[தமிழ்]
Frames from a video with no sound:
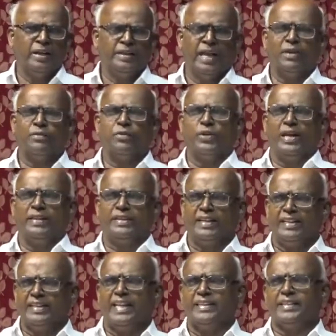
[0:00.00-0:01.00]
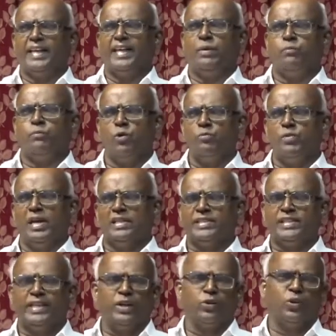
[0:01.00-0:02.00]
தேவனுடைய திட்டத்தை பூமியில்
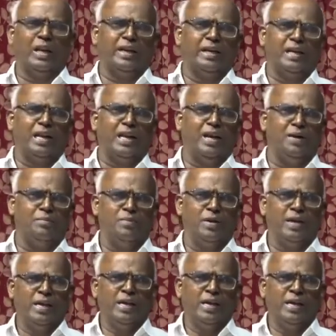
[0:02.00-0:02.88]
சீர்குலைக்கலாம்